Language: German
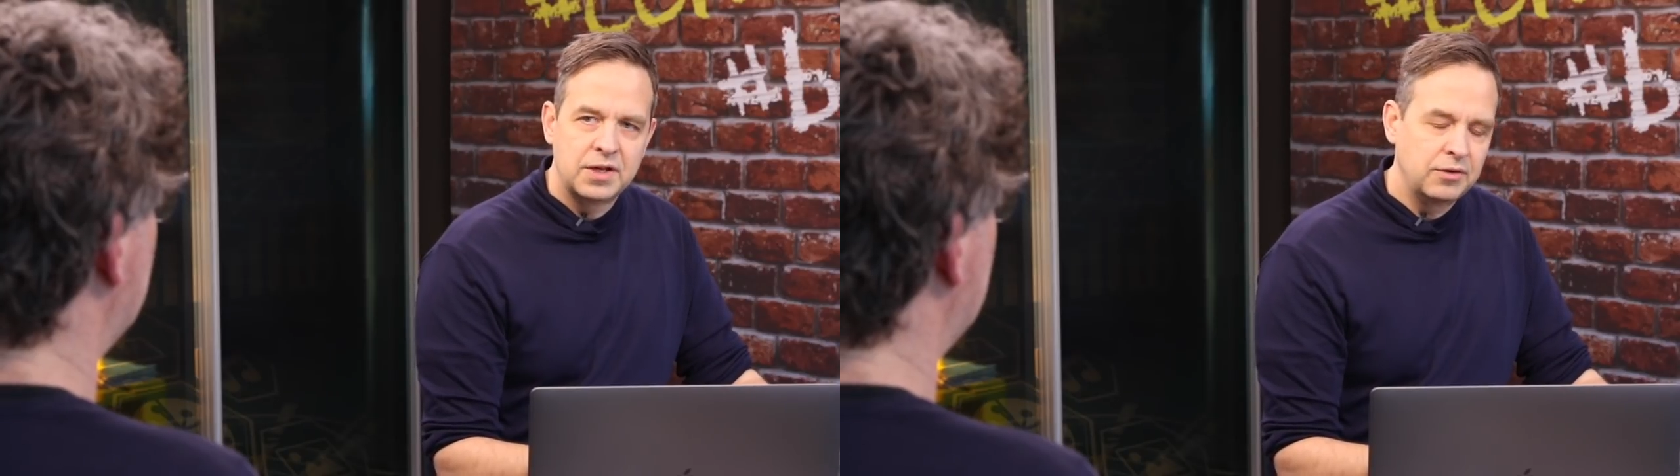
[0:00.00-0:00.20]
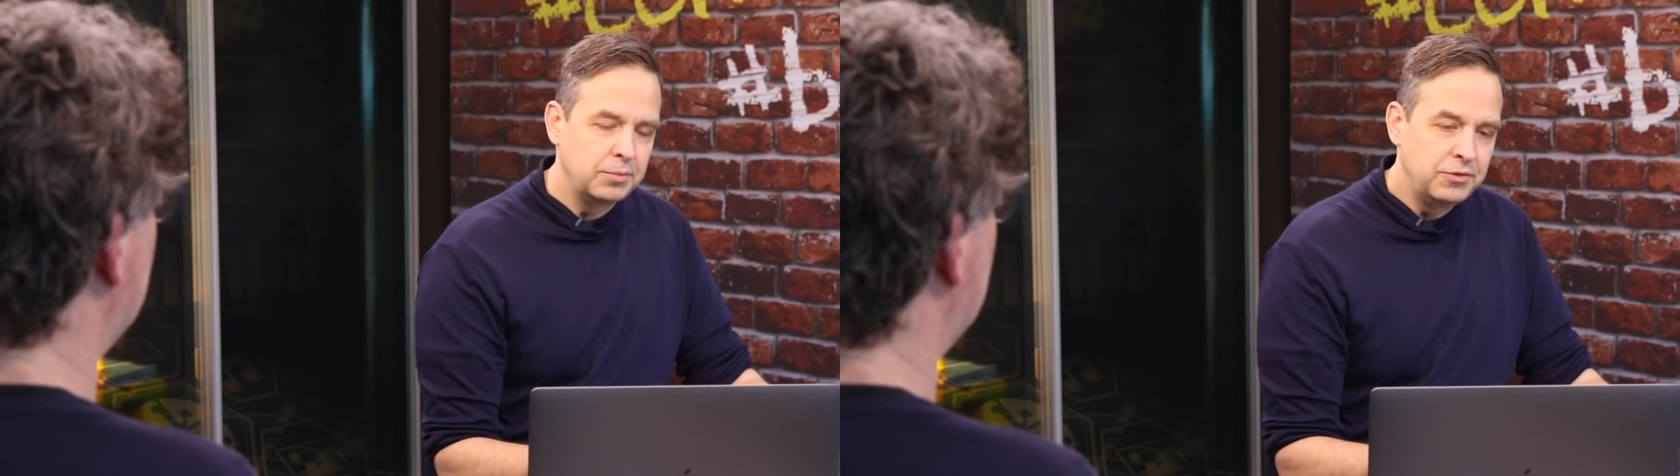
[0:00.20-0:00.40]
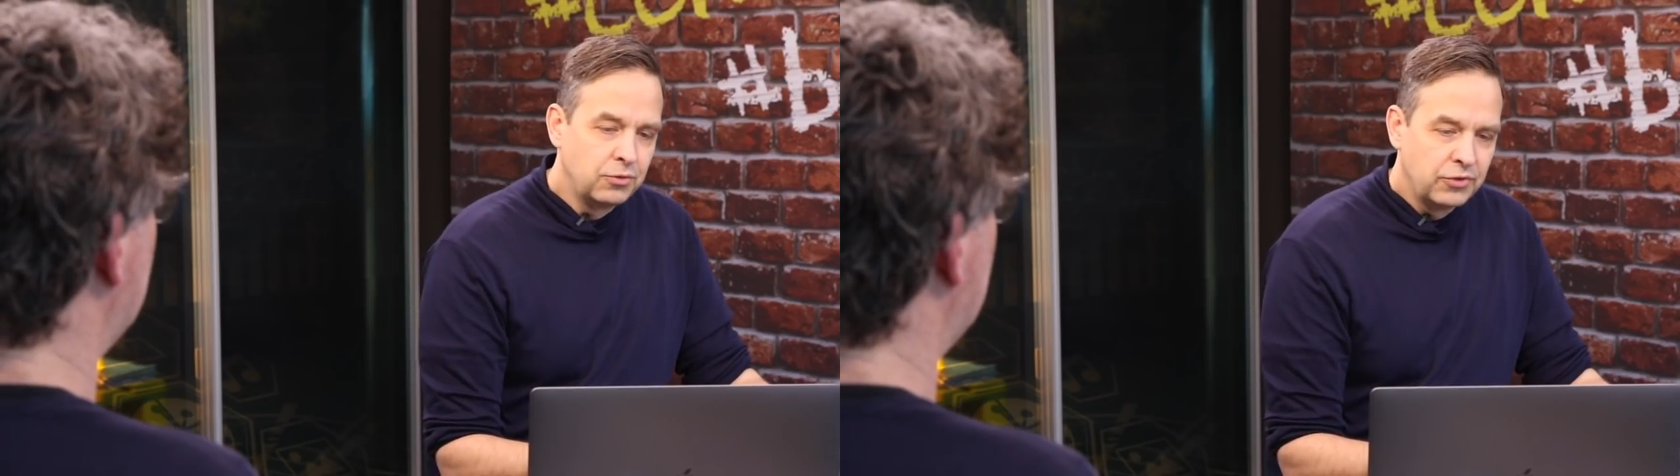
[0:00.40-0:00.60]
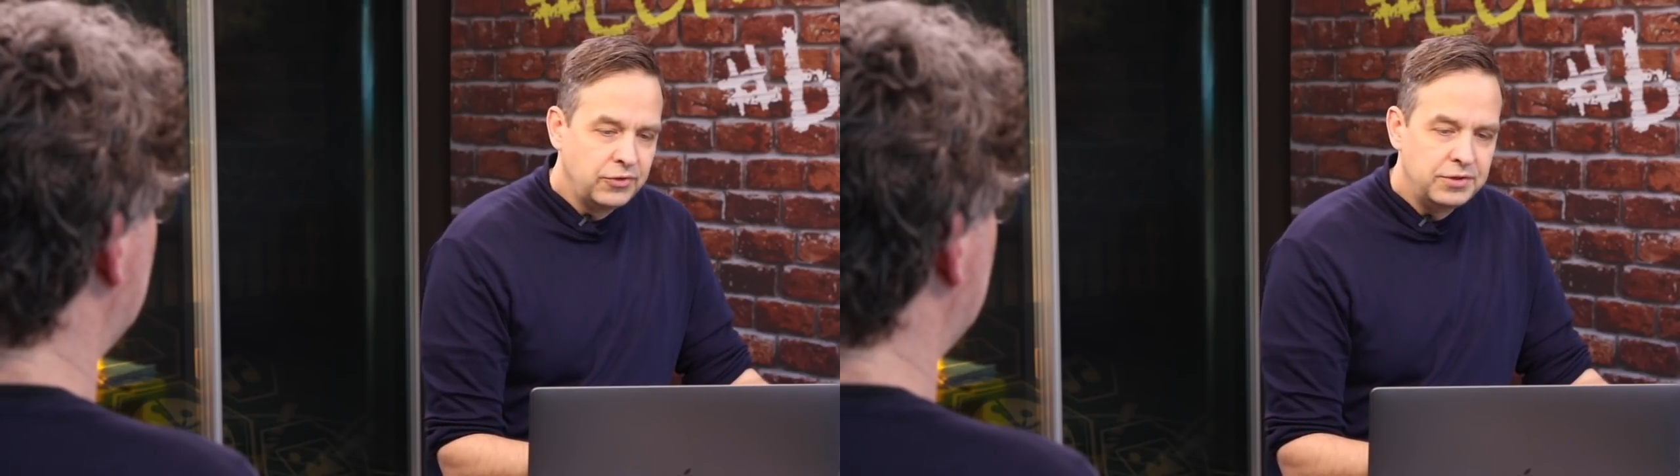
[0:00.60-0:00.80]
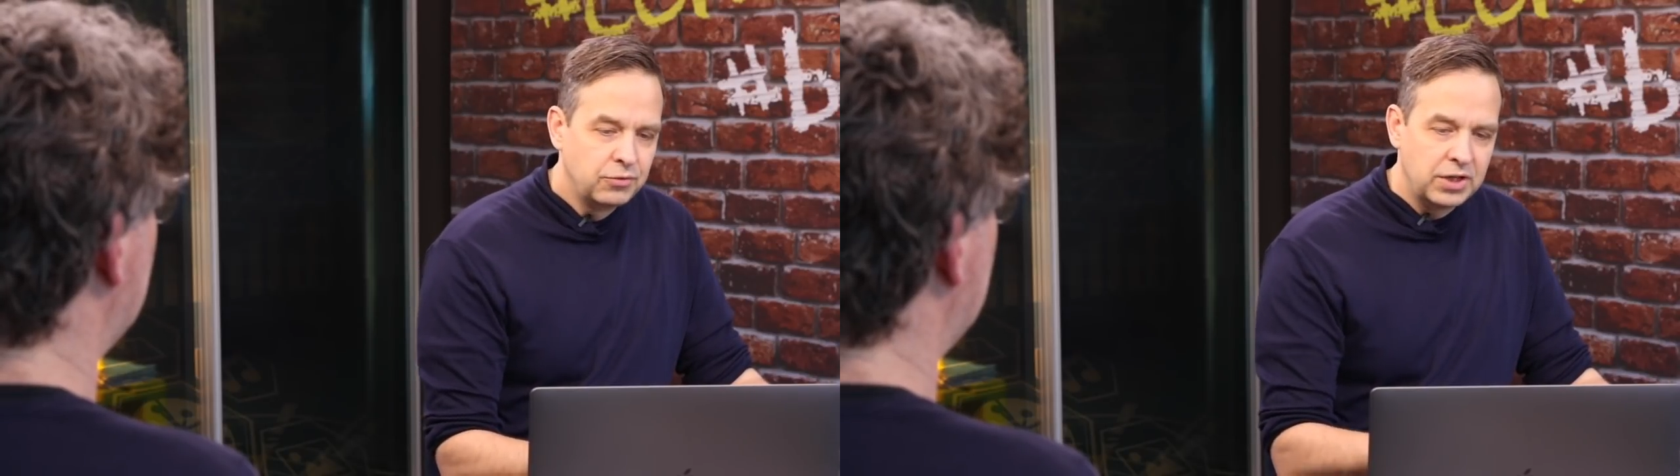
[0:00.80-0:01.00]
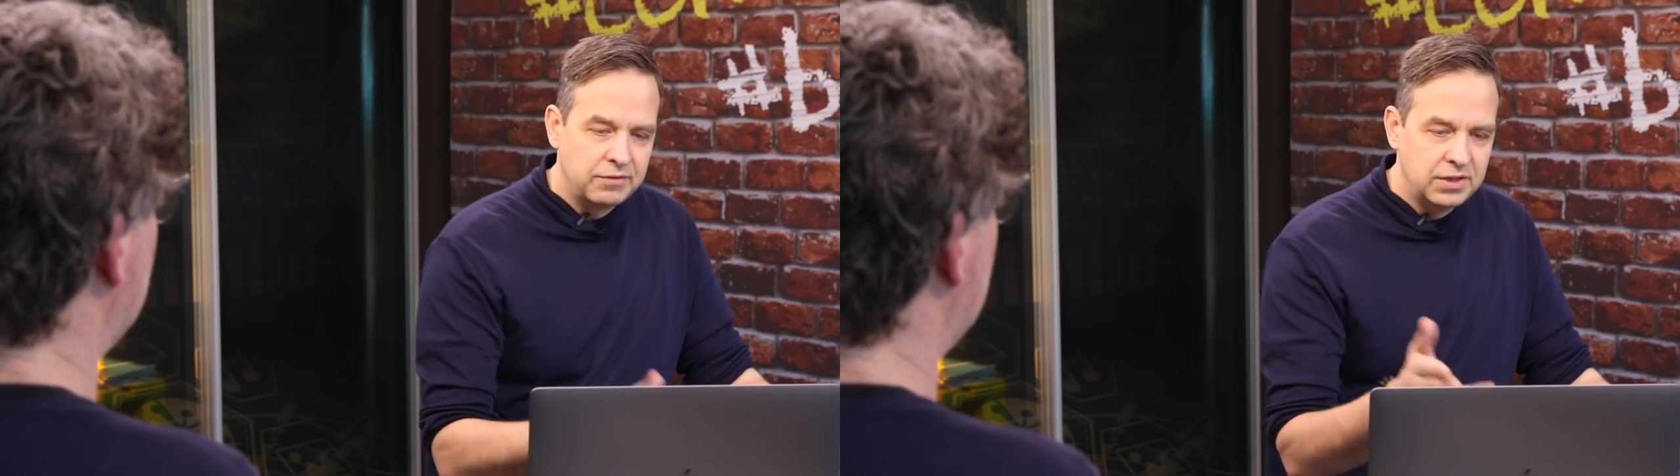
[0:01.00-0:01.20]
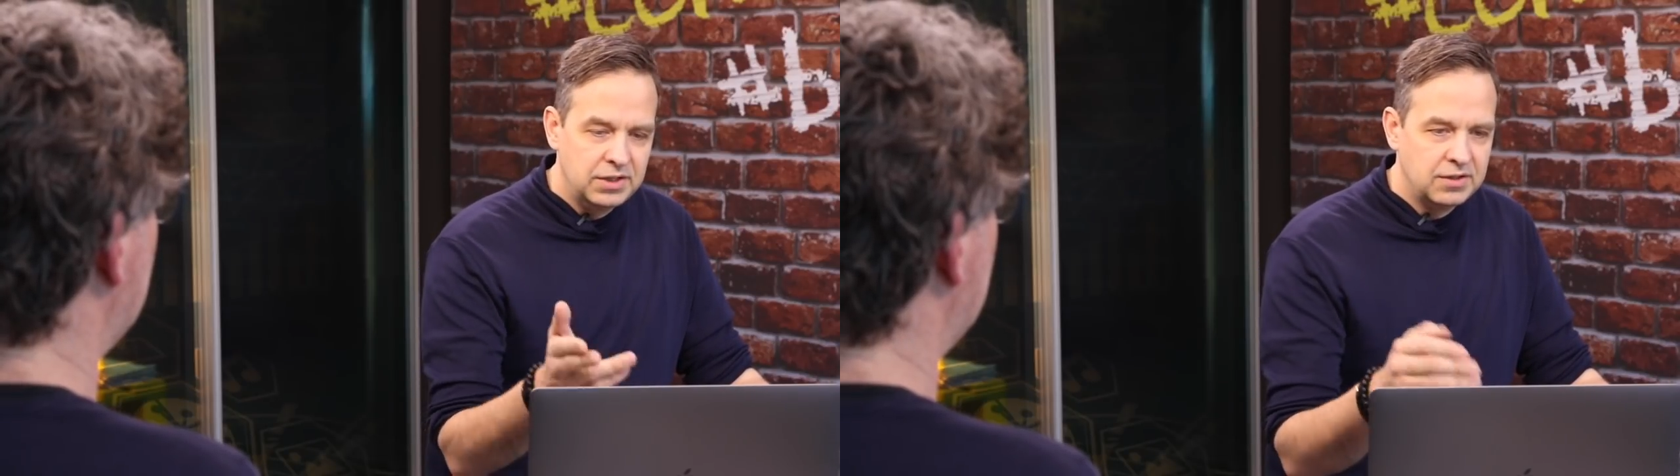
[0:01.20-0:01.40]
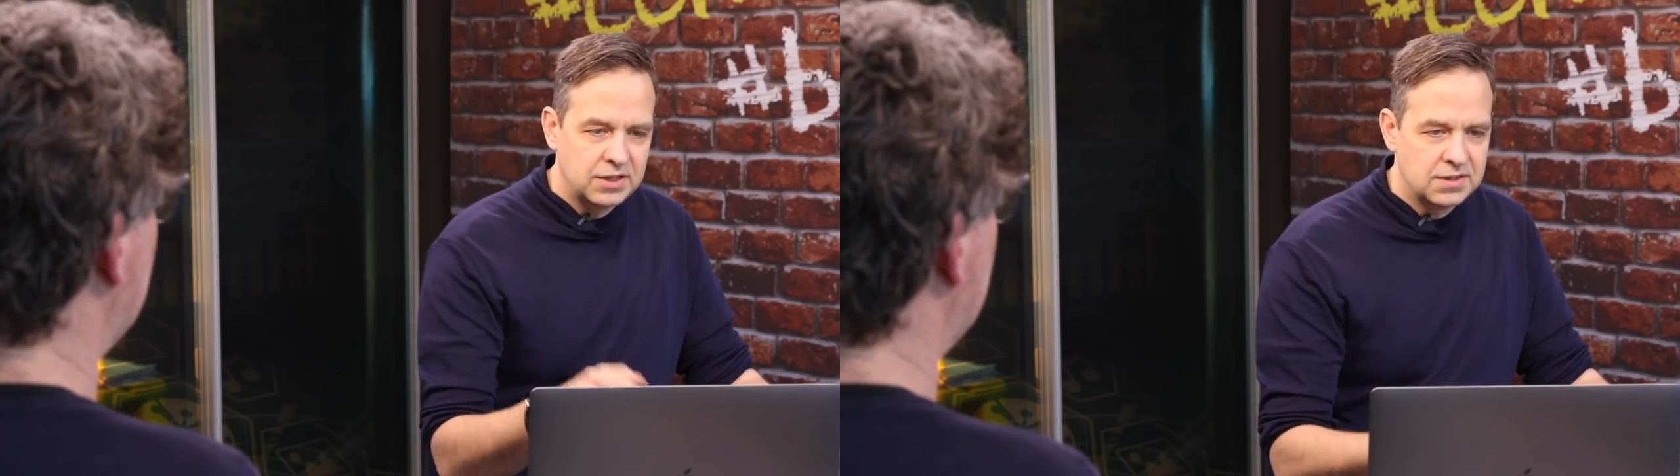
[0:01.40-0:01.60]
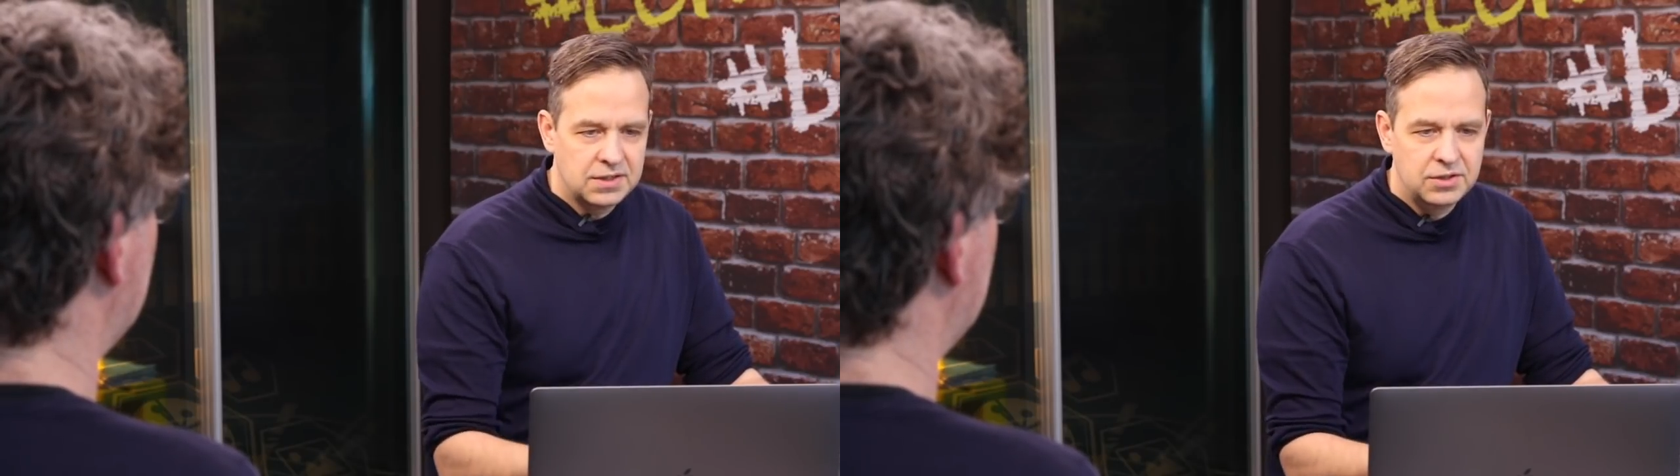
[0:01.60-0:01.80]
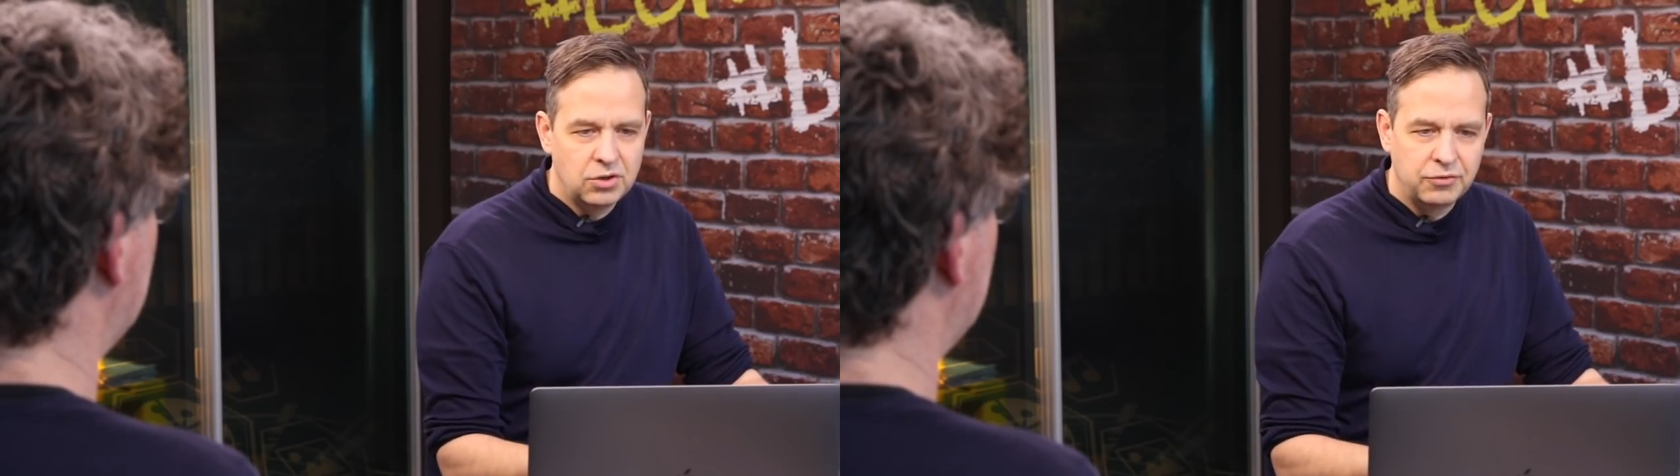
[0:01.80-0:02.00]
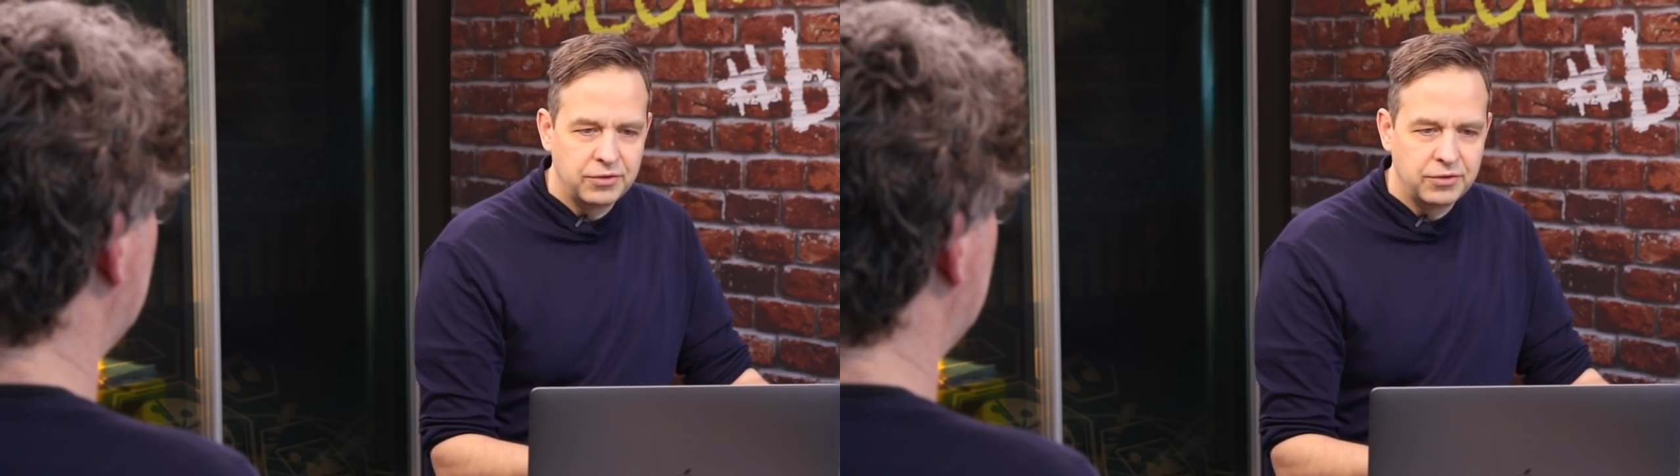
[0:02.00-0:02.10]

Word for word: Also, mich würde es nicht wundern, wenn die tatsächlich noch auf